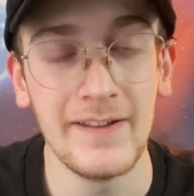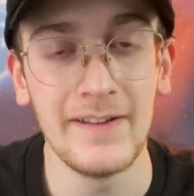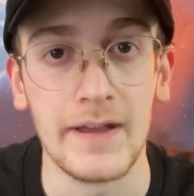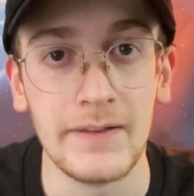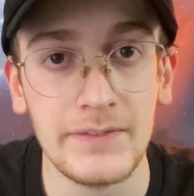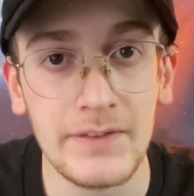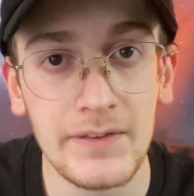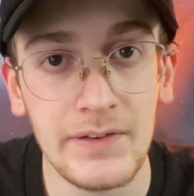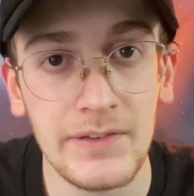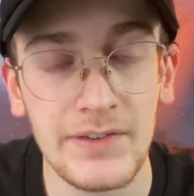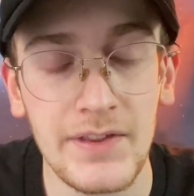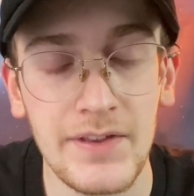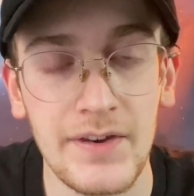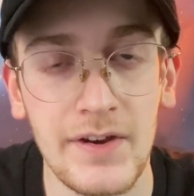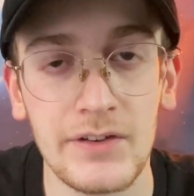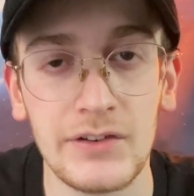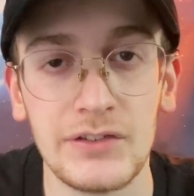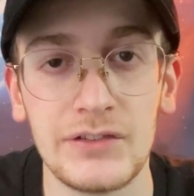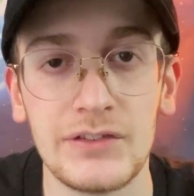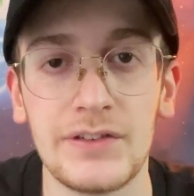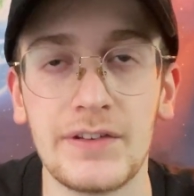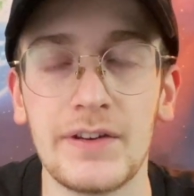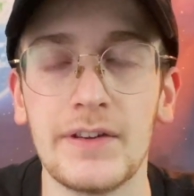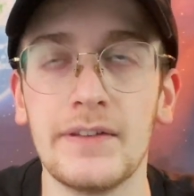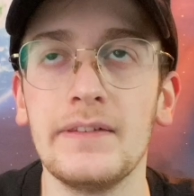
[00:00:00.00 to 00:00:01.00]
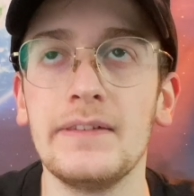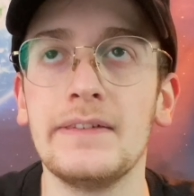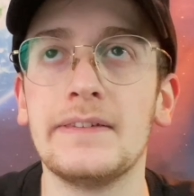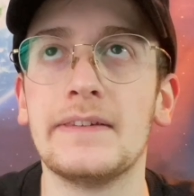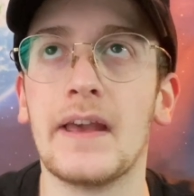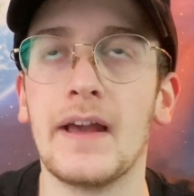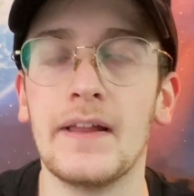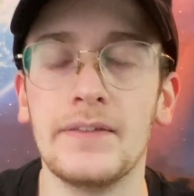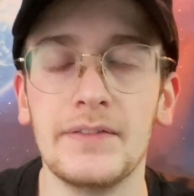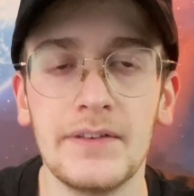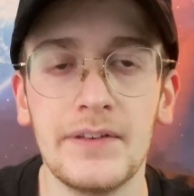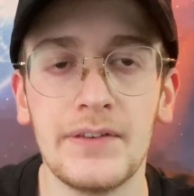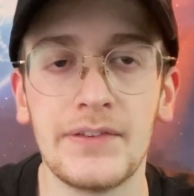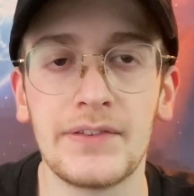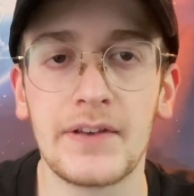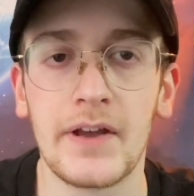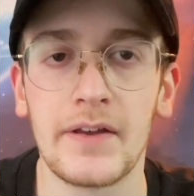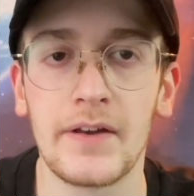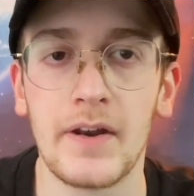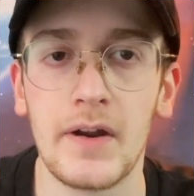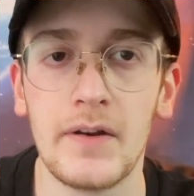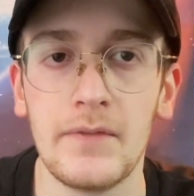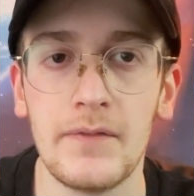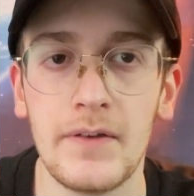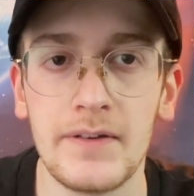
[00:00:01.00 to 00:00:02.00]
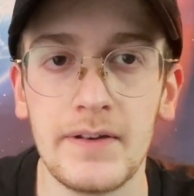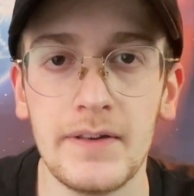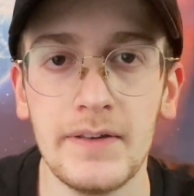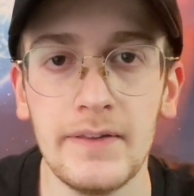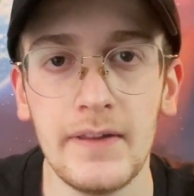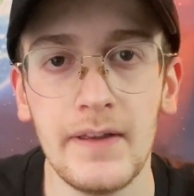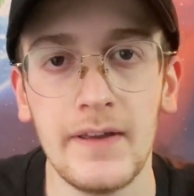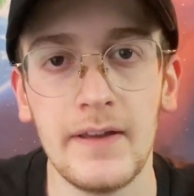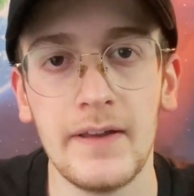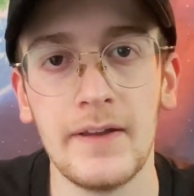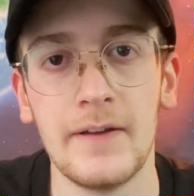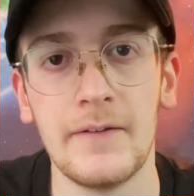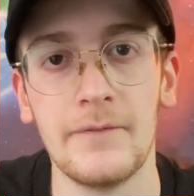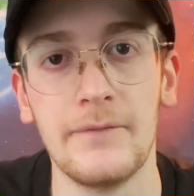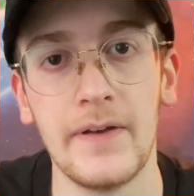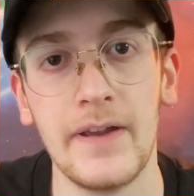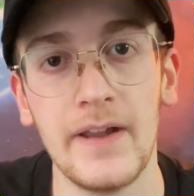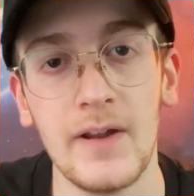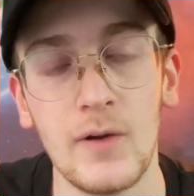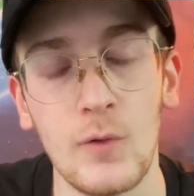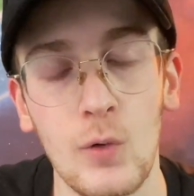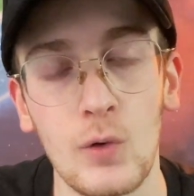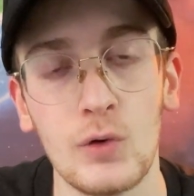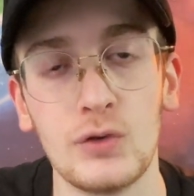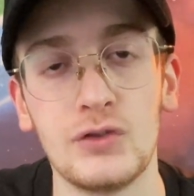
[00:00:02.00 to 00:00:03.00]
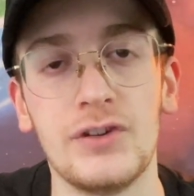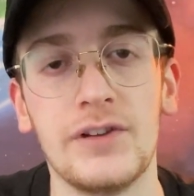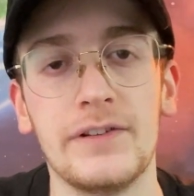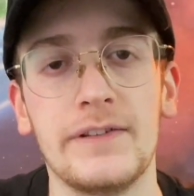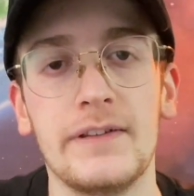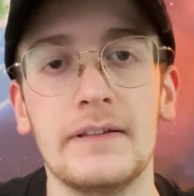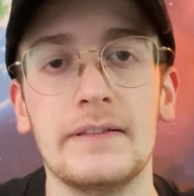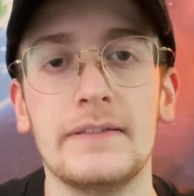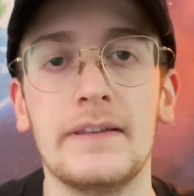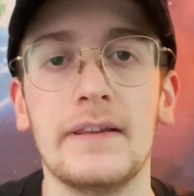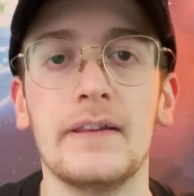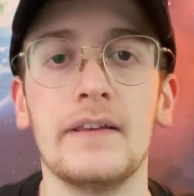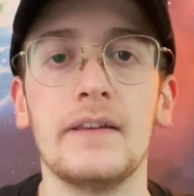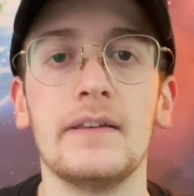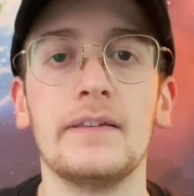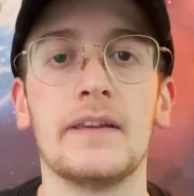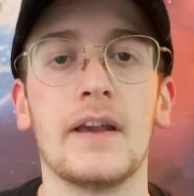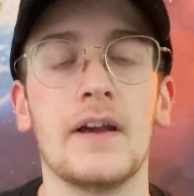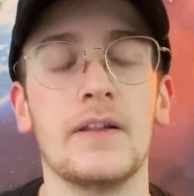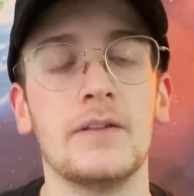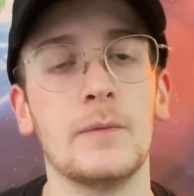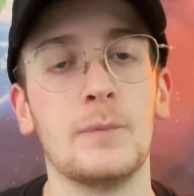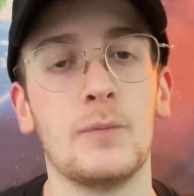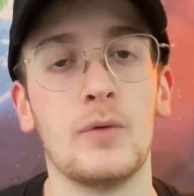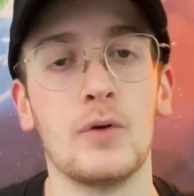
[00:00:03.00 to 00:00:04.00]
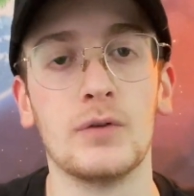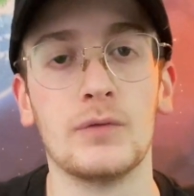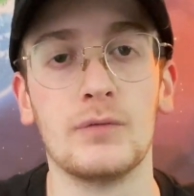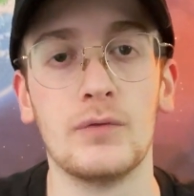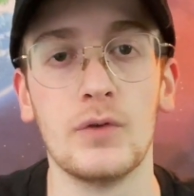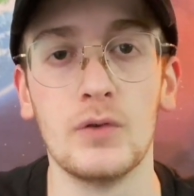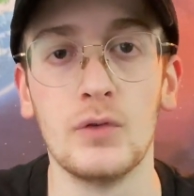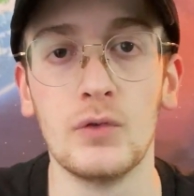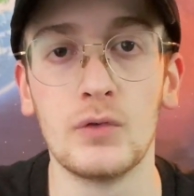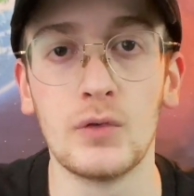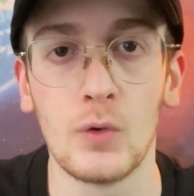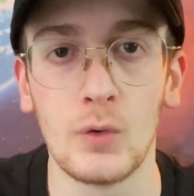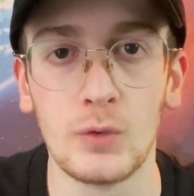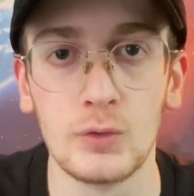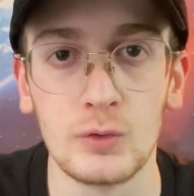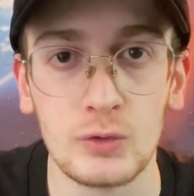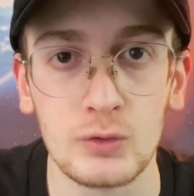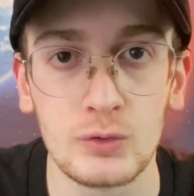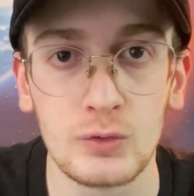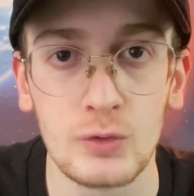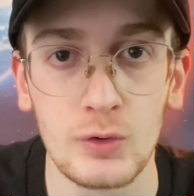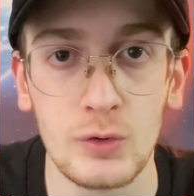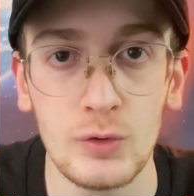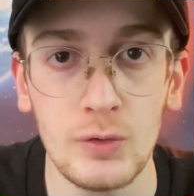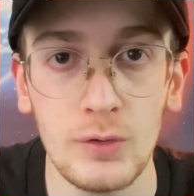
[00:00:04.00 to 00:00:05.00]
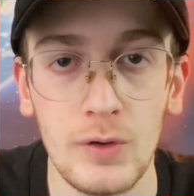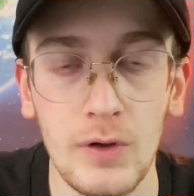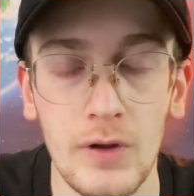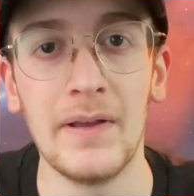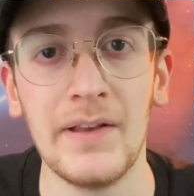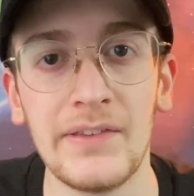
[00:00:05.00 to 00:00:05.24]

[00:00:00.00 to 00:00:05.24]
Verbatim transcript: Kendiniz araştırın, kendiniz karar verin ve o şekilde kendi portföyünüzü oluşturun.